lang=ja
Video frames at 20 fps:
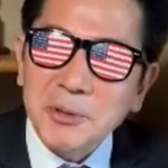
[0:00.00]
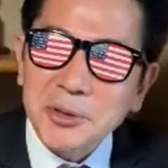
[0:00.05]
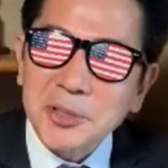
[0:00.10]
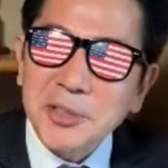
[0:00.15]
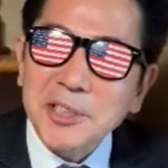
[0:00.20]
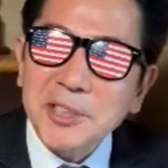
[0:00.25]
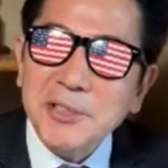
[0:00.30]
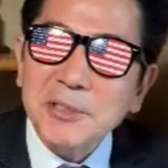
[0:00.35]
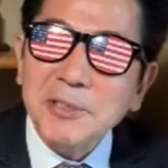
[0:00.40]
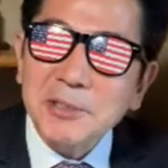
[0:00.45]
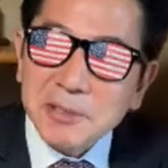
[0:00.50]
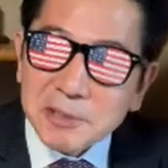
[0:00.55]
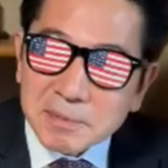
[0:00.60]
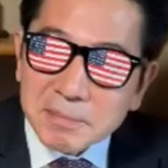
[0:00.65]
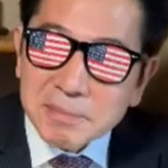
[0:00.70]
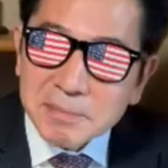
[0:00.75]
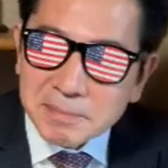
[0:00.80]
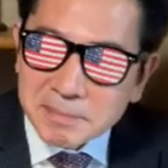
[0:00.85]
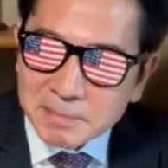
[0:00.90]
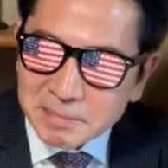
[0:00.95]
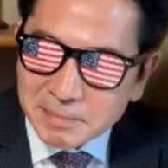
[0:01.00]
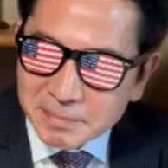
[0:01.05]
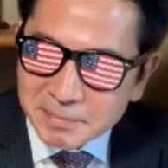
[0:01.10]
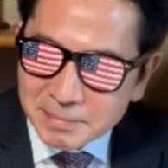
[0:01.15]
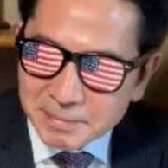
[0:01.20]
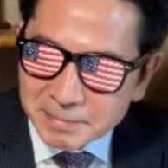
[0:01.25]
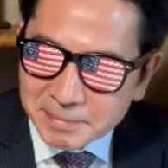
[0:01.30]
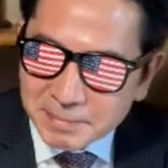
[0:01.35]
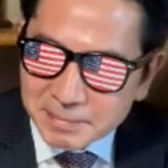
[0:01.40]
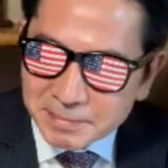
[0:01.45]
うちに来る？っ
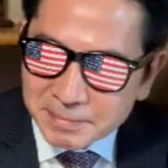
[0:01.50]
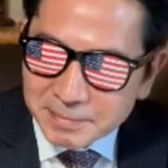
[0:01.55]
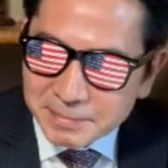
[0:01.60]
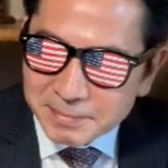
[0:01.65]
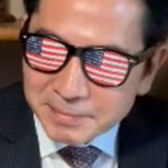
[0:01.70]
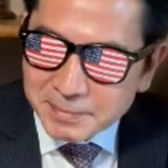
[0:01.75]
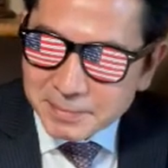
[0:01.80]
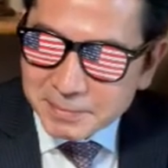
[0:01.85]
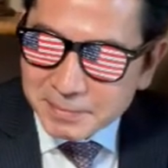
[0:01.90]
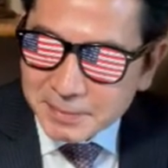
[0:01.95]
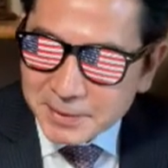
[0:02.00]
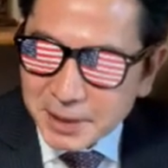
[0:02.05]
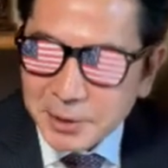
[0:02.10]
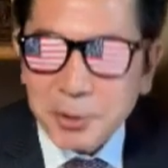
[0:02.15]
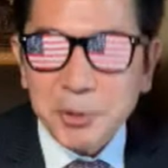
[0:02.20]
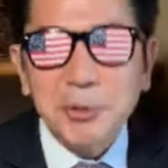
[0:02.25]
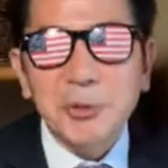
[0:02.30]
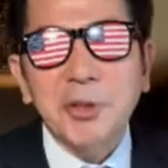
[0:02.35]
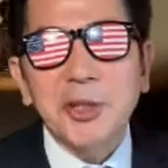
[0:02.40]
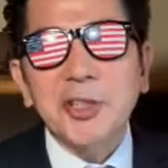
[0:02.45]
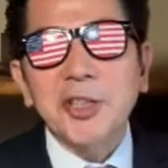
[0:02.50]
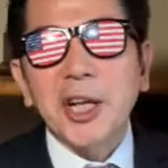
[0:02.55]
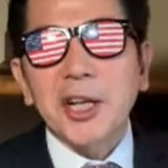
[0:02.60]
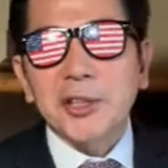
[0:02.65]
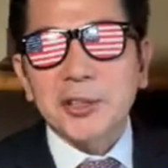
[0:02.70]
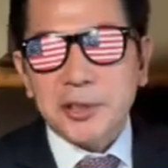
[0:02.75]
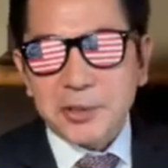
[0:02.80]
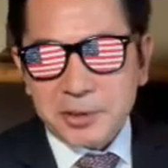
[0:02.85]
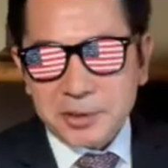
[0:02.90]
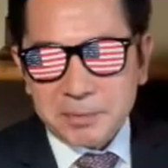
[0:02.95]
て言ってきた
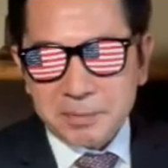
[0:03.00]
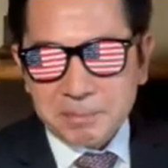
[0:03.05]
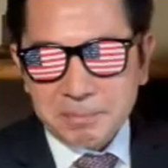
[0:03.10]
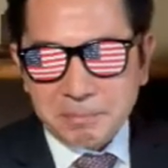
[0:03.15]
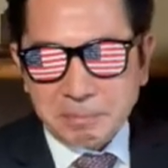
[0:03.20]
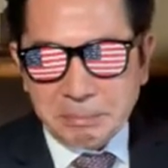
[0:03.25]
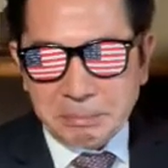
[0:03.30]
んです。